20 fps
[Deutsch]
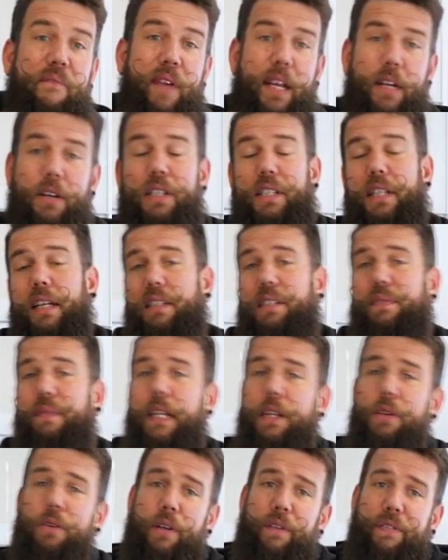Wenn euch das
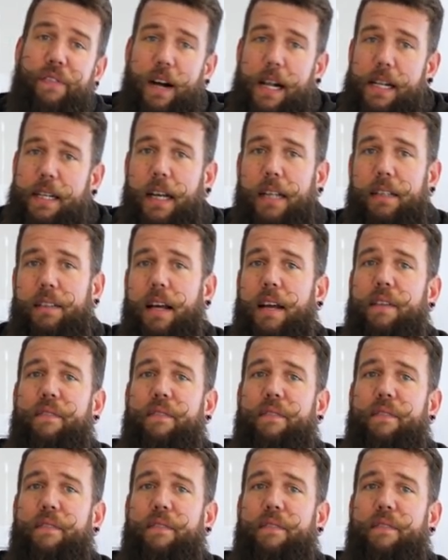Video gefallen hat,